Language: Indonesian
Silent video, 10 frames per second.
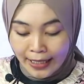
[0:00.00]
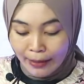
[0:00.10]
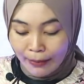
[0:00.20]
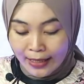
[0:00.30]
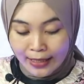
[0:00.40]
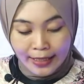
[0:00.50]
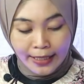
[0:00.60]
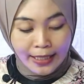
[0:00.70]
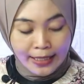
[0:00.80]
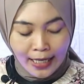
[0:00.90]
ini masih
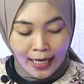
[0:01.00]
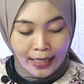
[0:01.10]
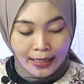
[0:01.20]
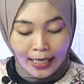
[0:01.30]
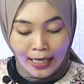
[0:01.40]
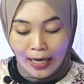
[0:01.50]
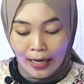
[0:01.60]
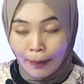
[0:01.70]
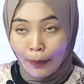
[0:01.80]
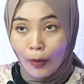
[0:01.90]
direcah
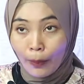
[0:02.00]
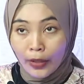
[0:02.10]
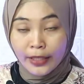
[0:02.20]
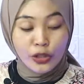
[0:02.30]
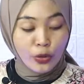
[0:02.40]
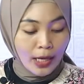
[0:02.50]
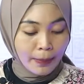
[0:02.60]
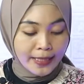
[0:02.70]
antara popor dan juga